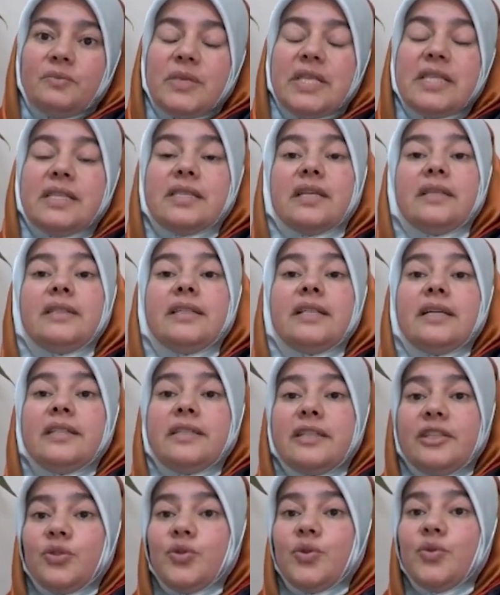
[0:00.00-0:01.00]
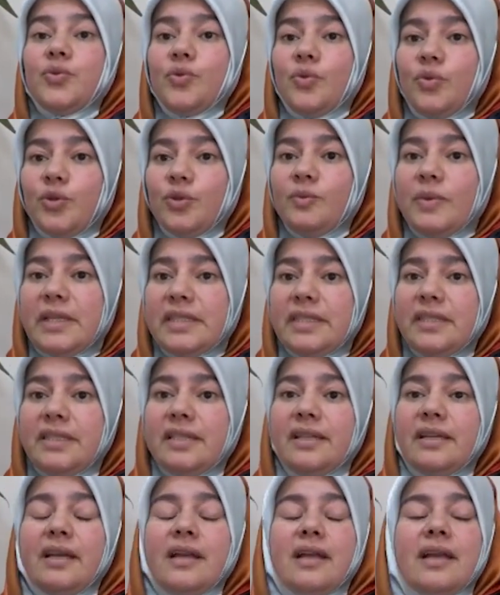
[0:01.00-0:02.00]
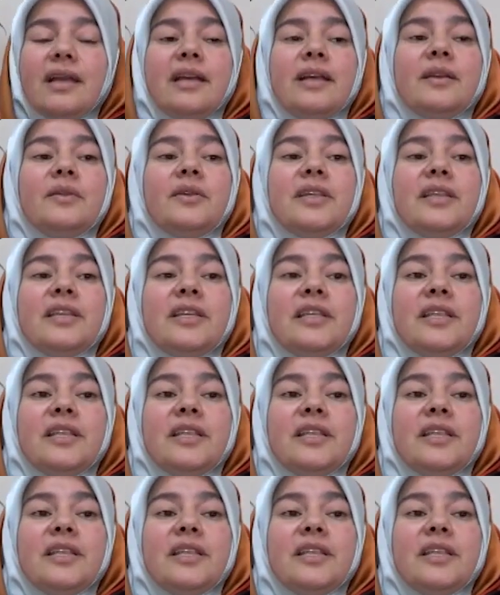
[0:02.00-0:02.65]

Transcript: Bir insan ne kadar kötü olmalı da e,